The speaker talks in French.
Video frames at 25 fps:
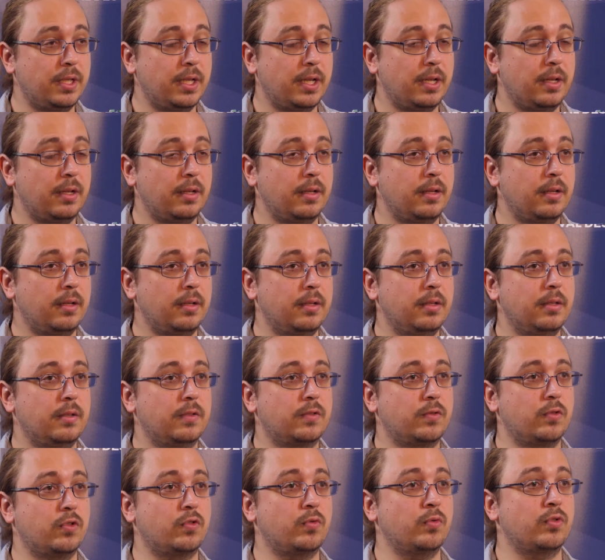il y a
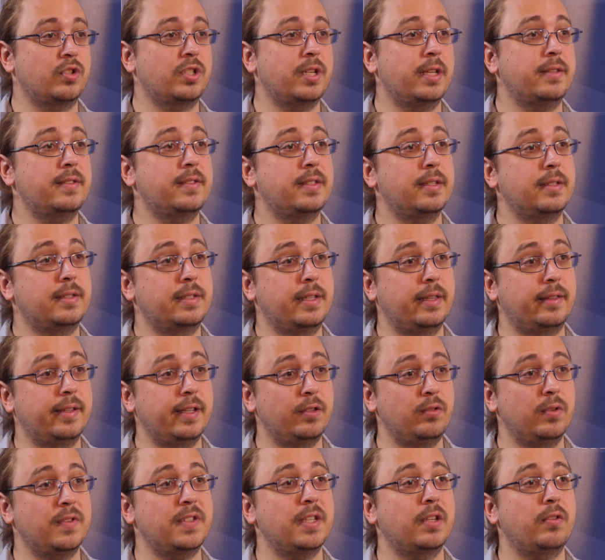ce que je constate, c'est ce qui est
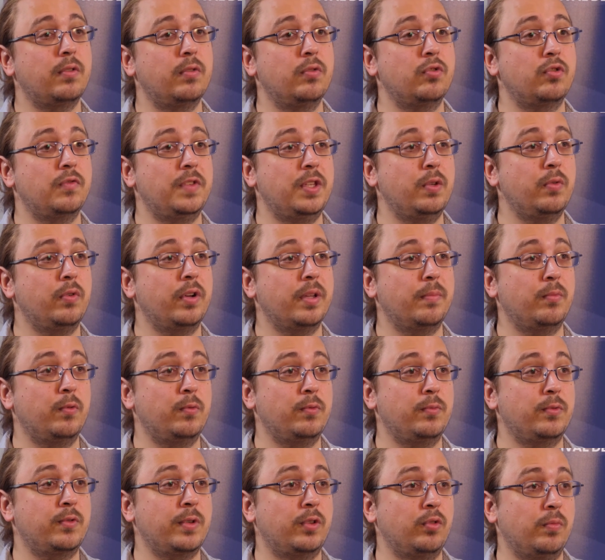très dur, c'est que le jeu vidéo aurait
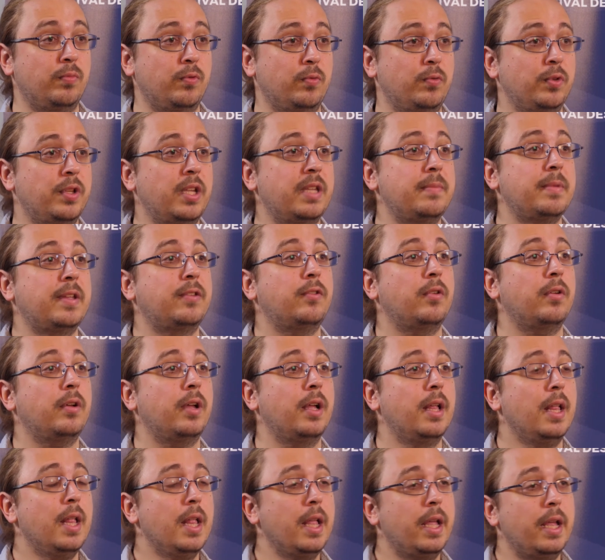besoin de beaucoup d'animateurs
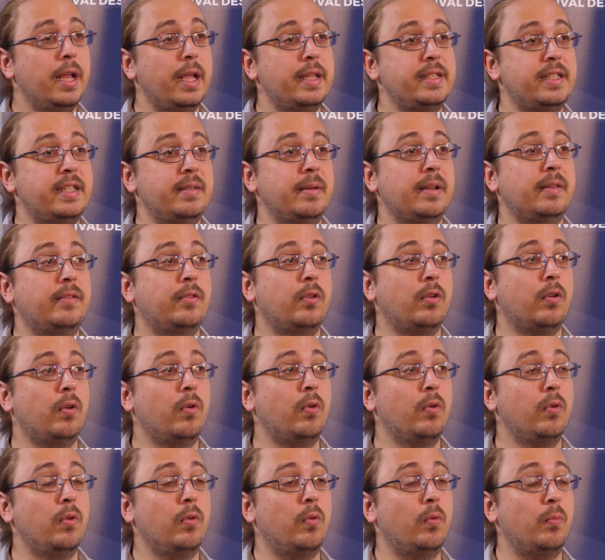et les animateurs,
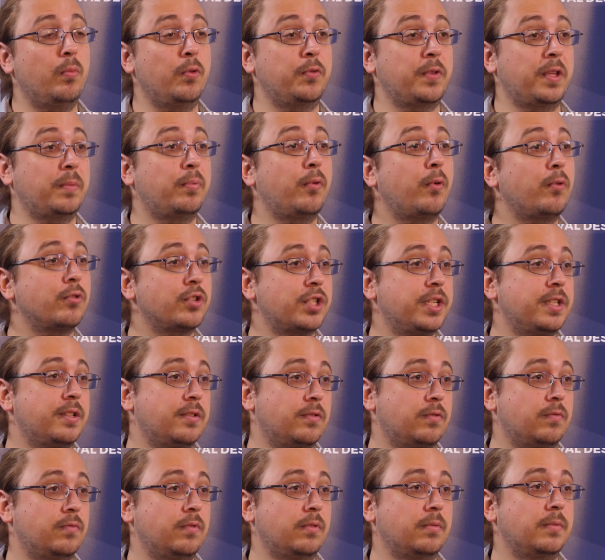eux, ont besoin de projets
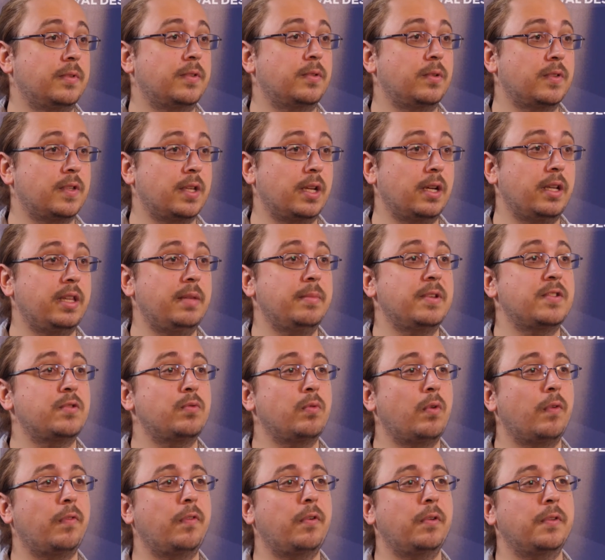souvent parce que cest
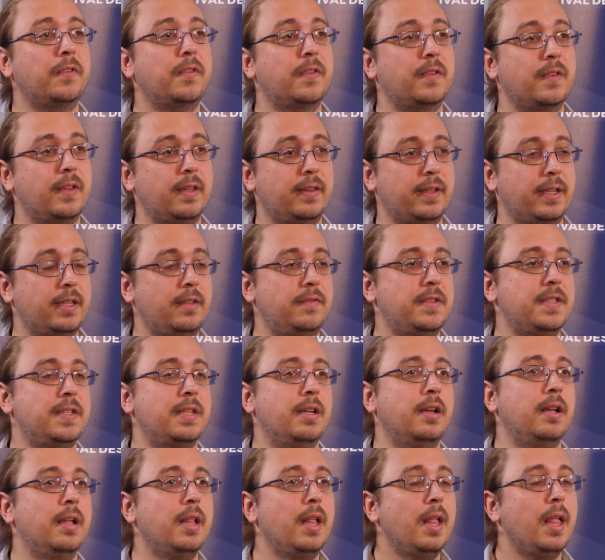l'animation en France, c'est très
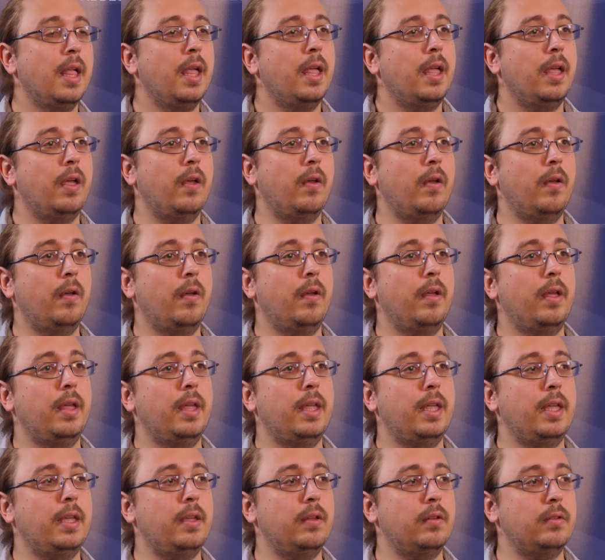difficile euh,
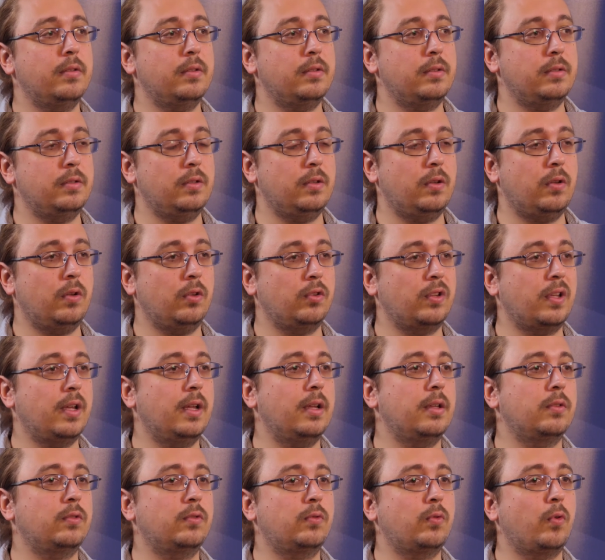et rentre
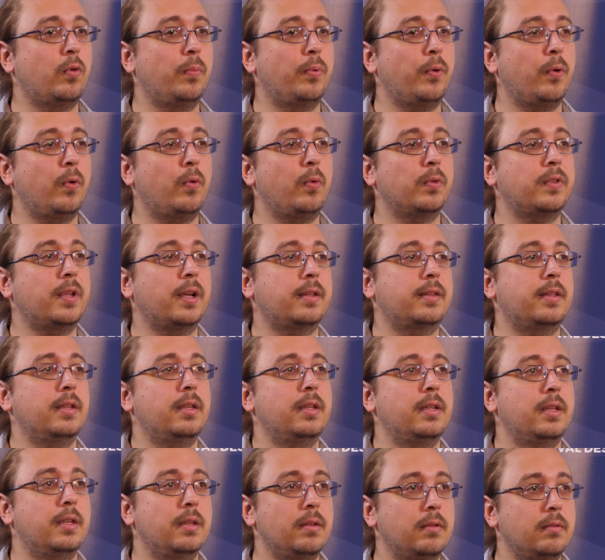trop peu en contact.
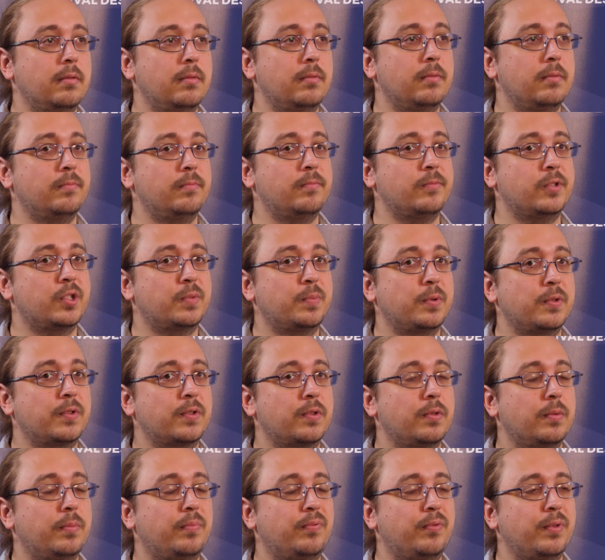Et je
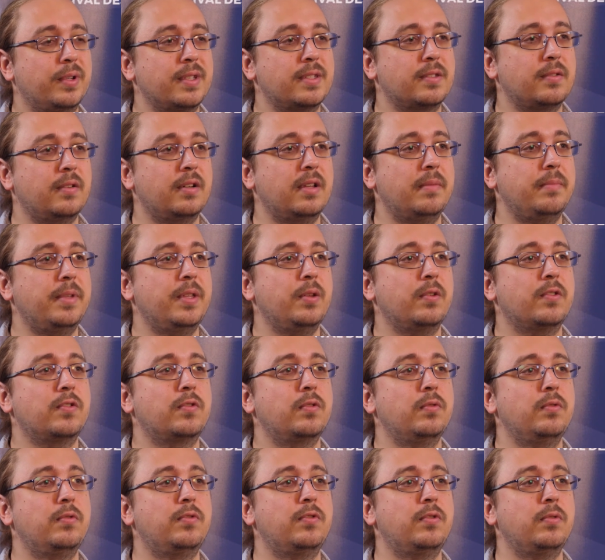pense que pour l'instant la meilleure
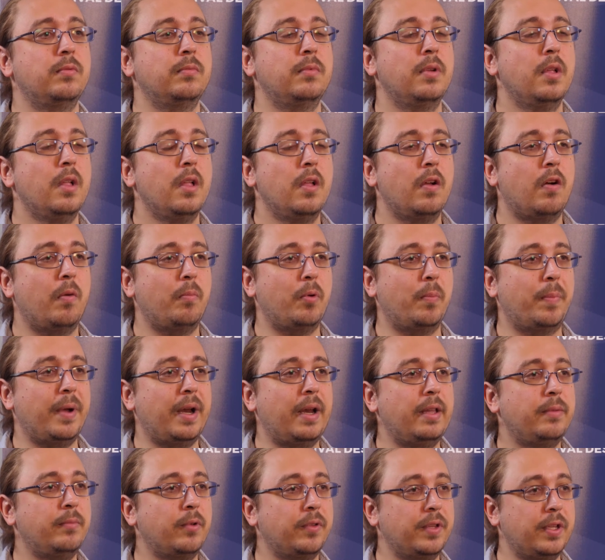solution, on ne peut
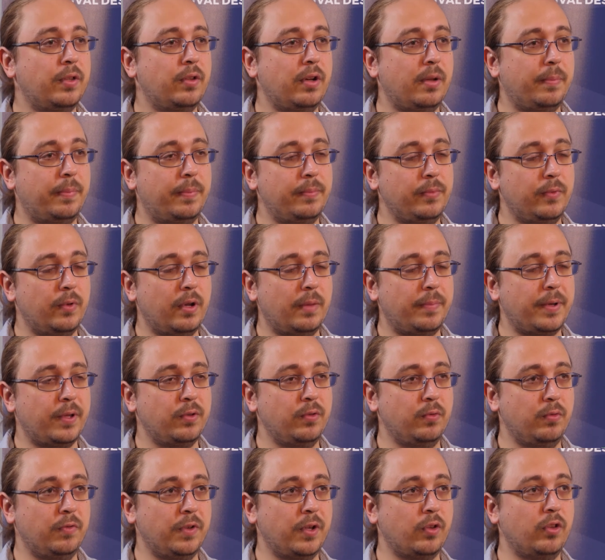pas la demander de la, part
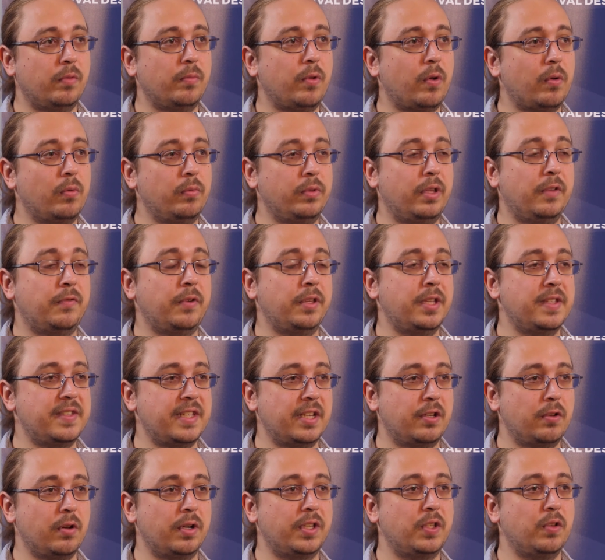du gouvernement ou des fois
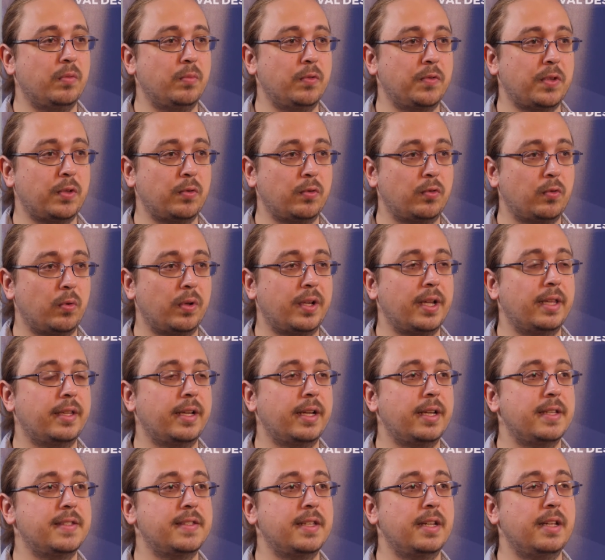des écoles qui ont besoin de trop
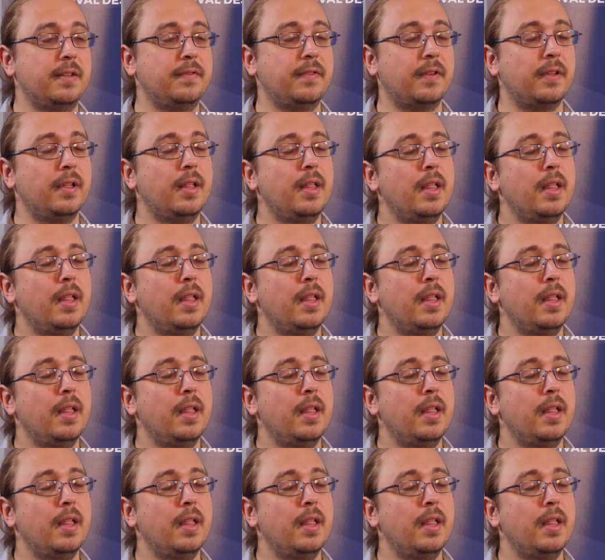cadrer les élèves.